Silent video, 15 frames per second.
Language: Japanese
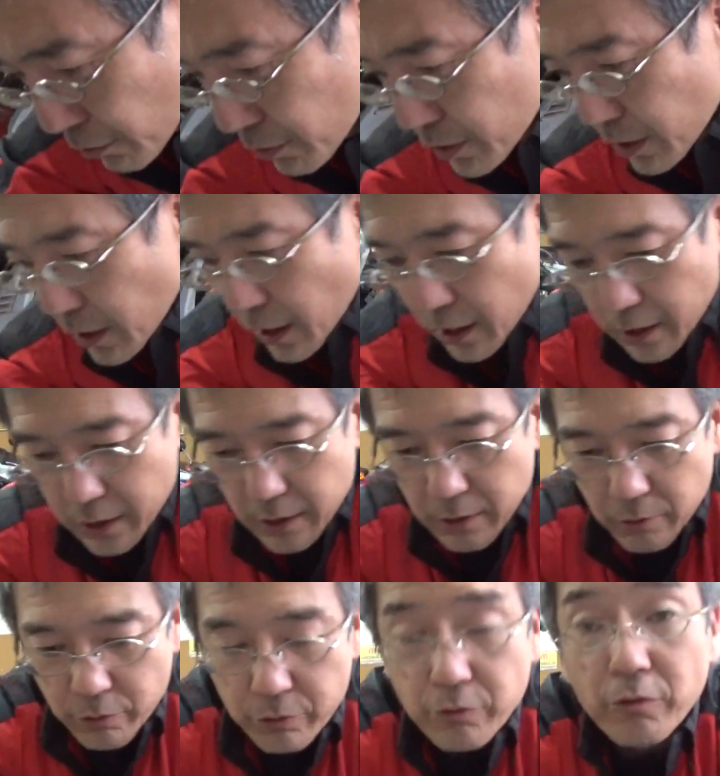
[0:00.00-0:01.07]
業ですから
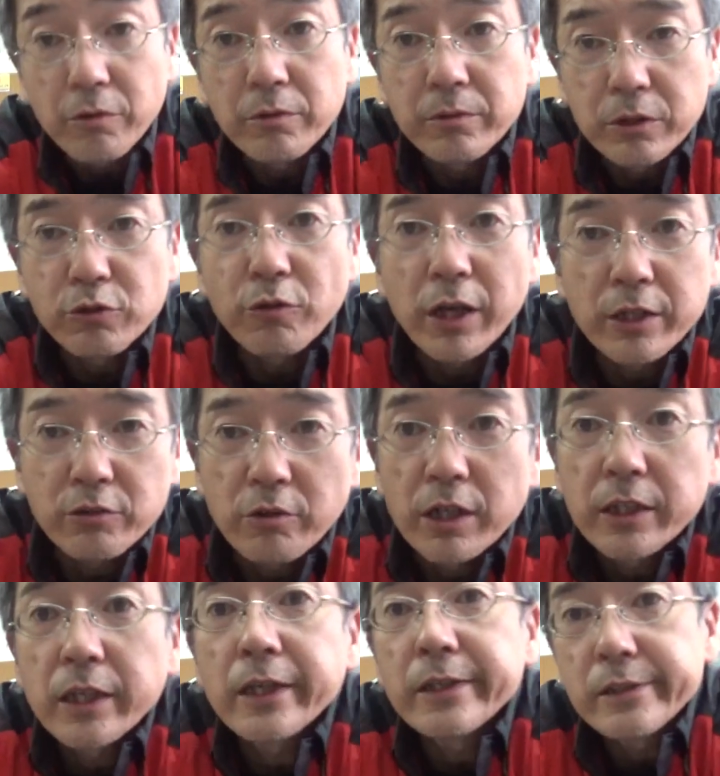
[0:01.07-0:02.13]
オイル交換初回初
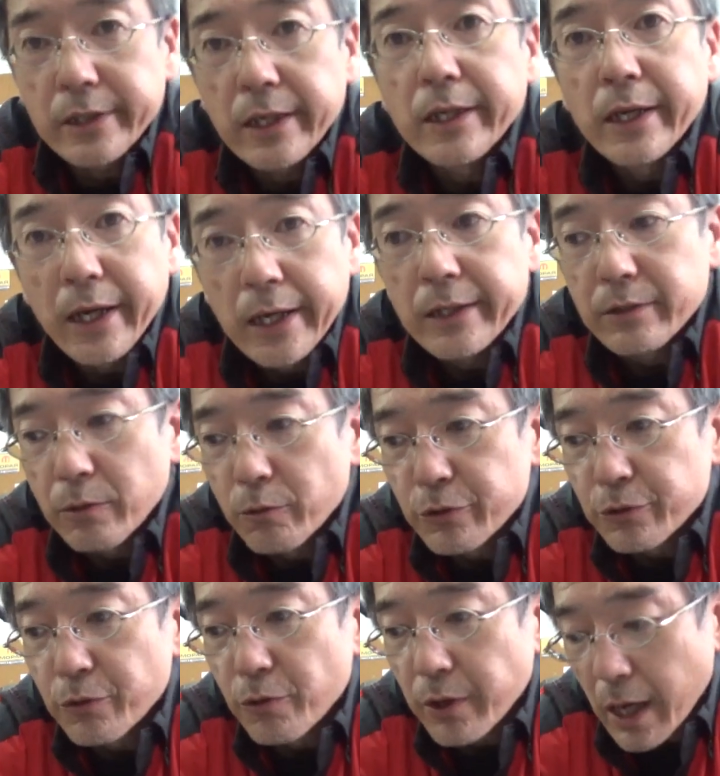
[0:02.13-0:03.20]
回点検ですね、はい、
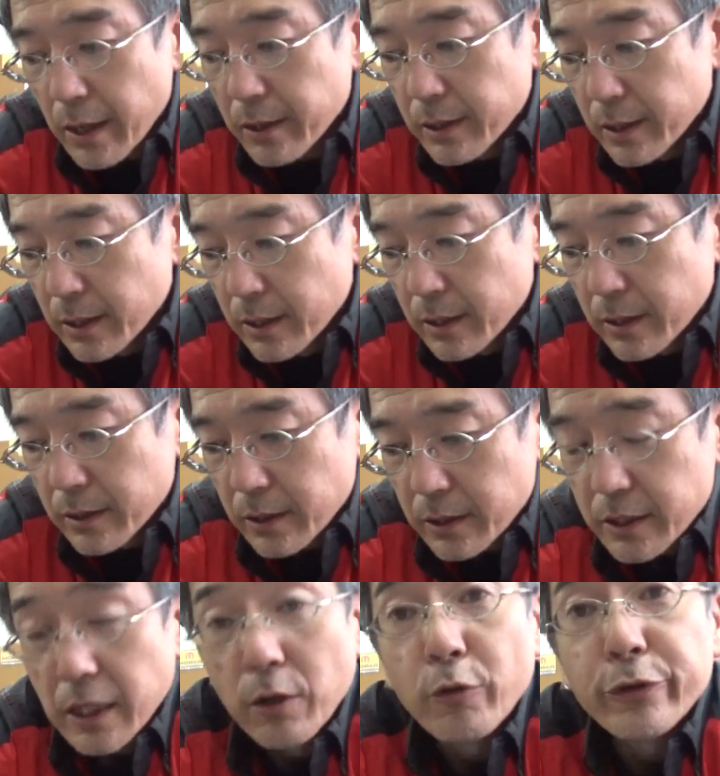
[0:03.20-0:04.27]
オイル交換
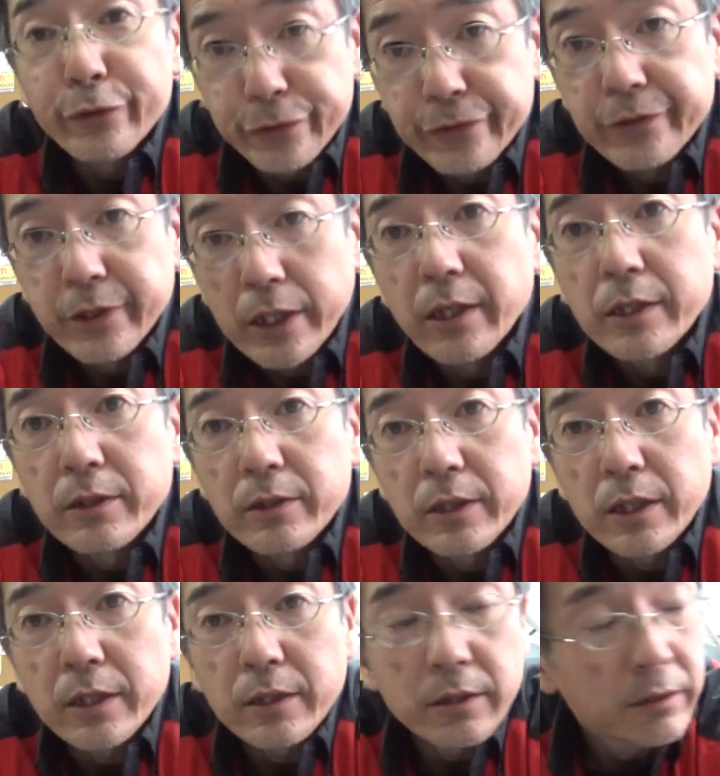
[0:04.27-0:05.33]
ギアオイルね
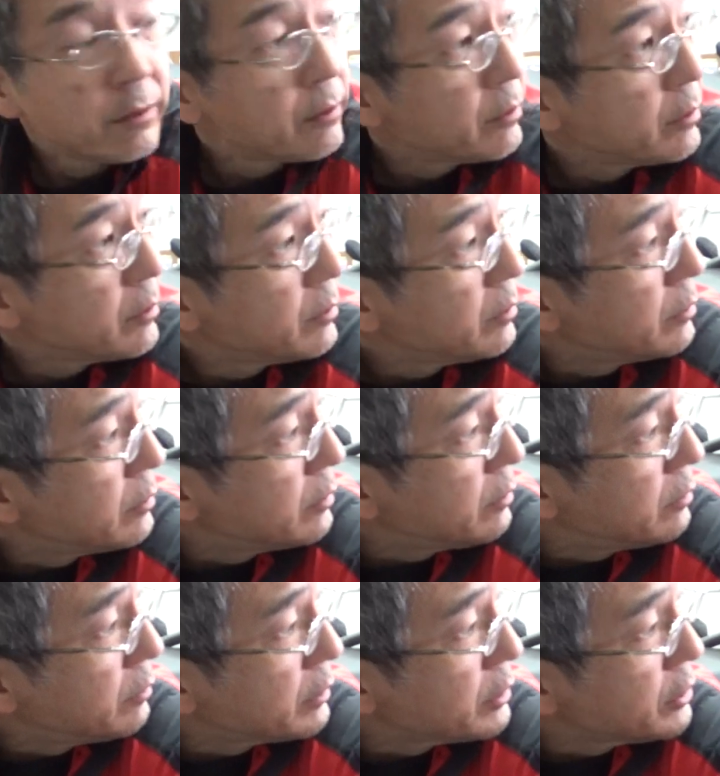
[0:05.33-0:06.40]
で
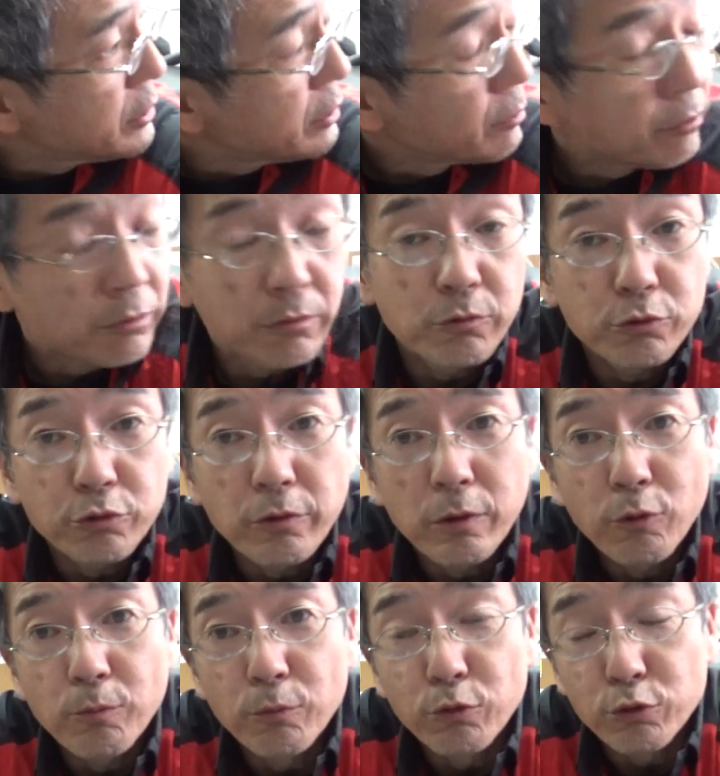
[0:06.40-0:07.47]
えー、私あのそれ
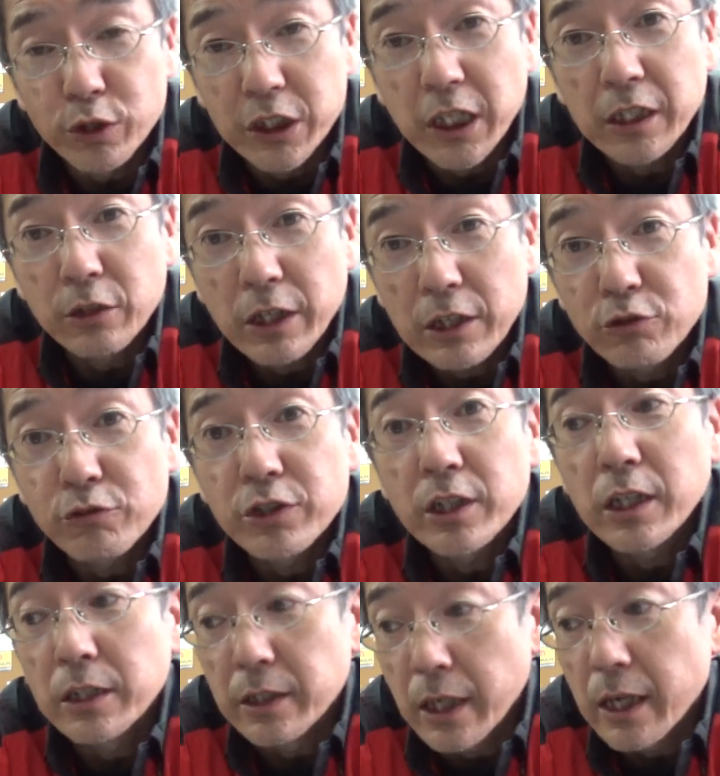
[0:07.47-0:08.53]
はもう時間で約束して
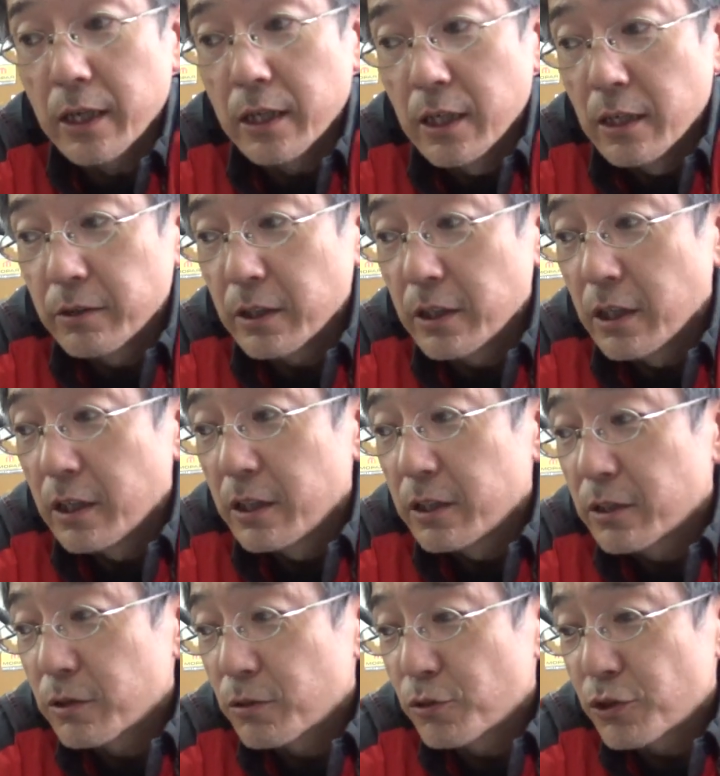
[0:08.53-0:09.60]
たんでで
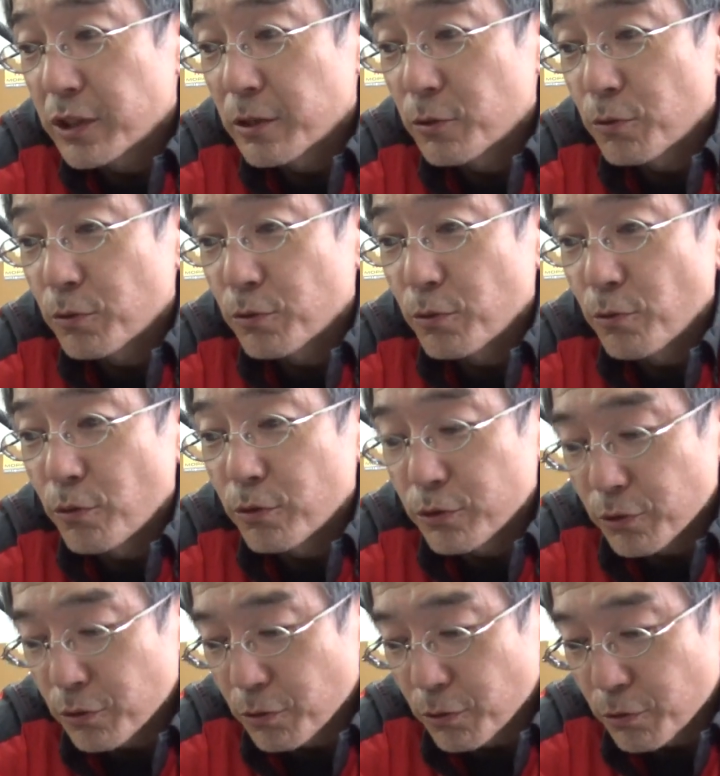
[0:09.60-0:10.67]
そちらの
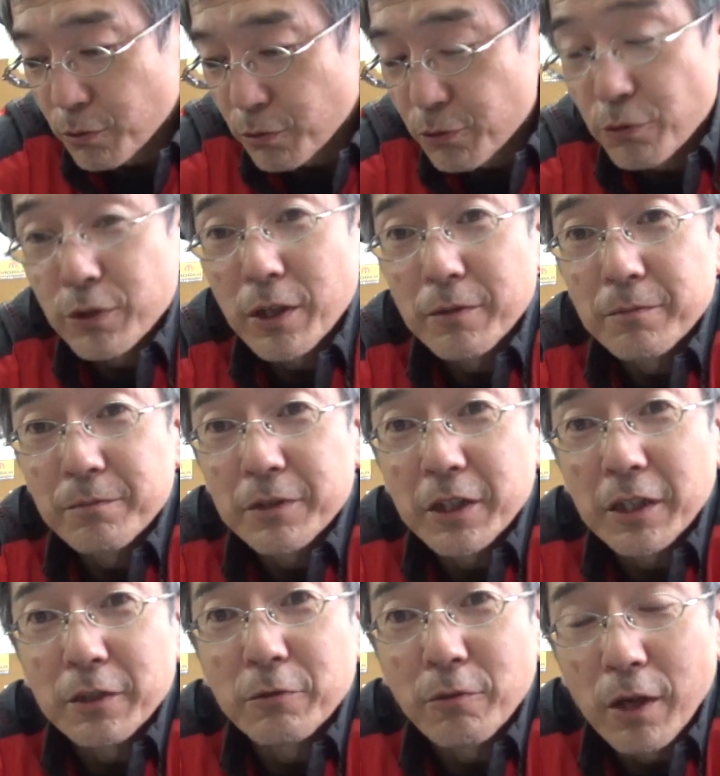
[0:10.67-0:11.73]
ちょっとご相談み
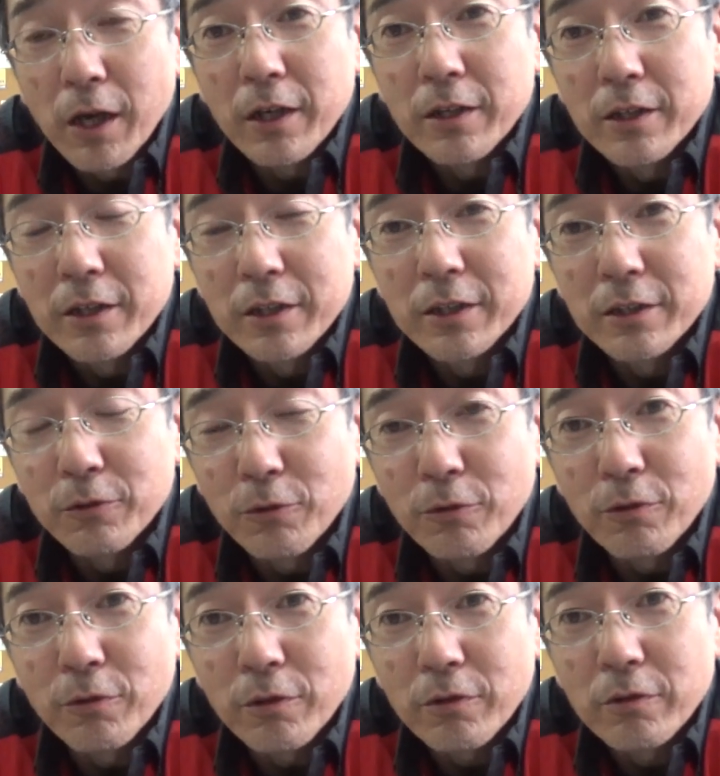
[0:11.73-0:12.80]
たいのは
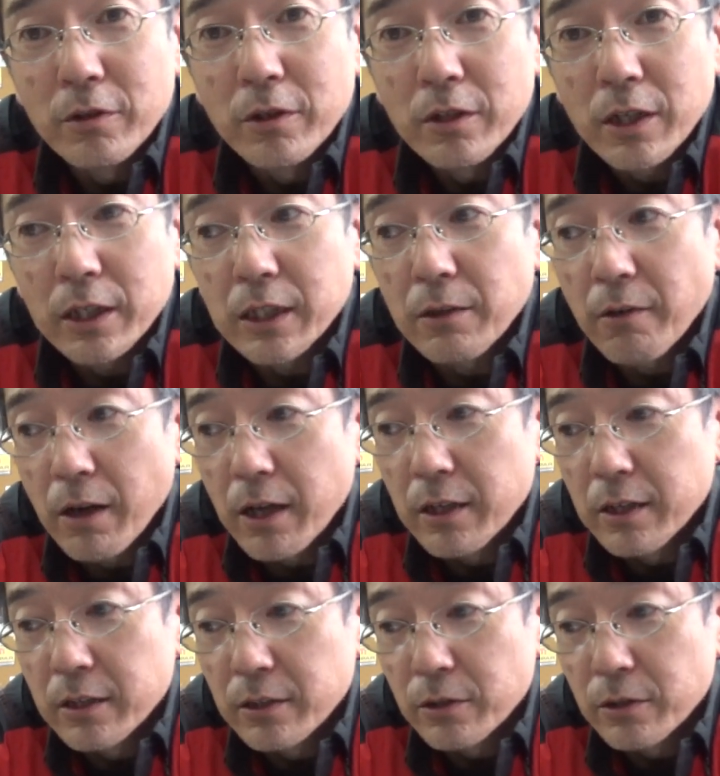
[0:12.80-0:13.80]
の方は、